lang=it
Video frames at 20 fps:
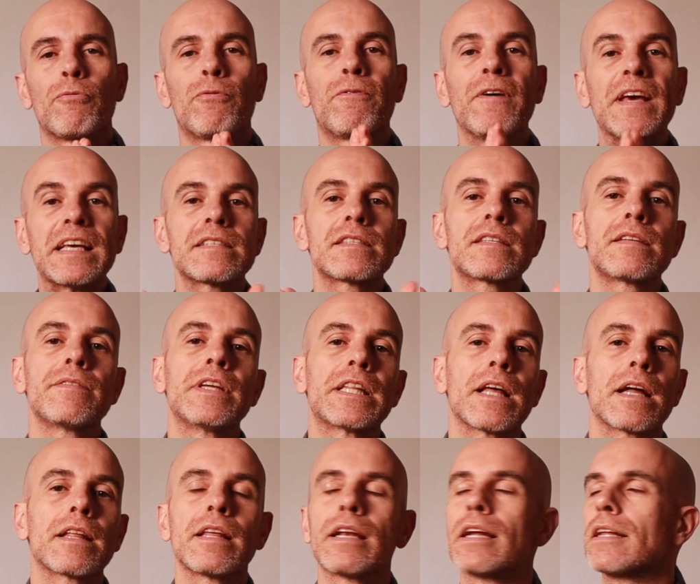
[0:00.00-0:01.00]

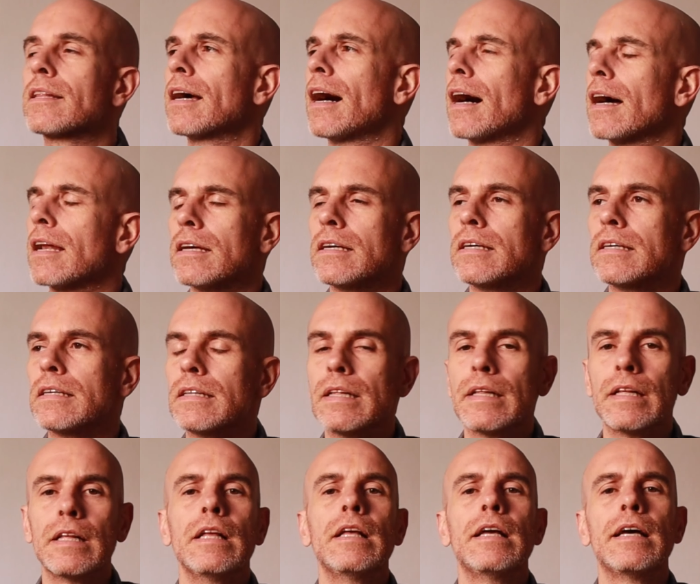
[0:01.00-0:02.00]
Festività di Natale.
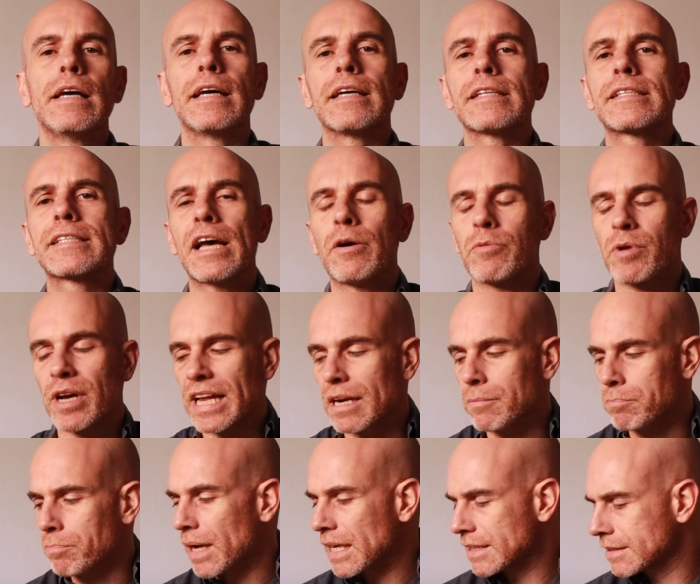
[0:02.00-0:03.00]
Eh, c'è una
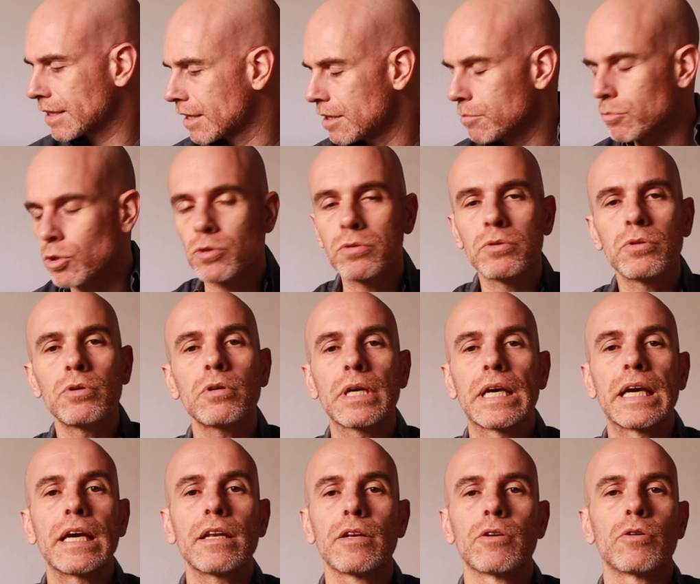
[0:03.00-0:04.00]
gran parte del mondo
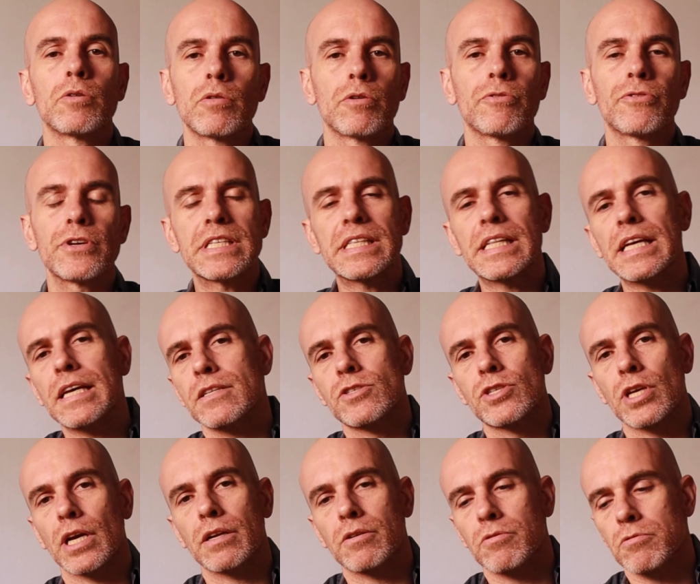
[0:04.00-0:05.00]
che non lo
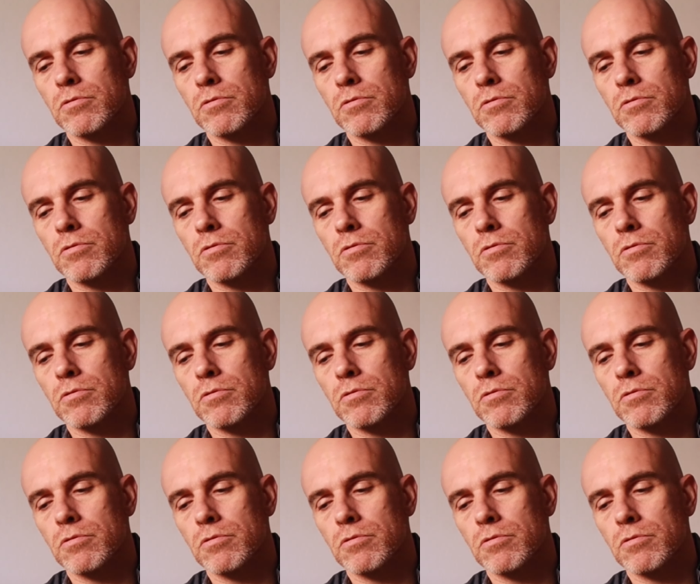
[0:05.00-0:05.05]
festeggia,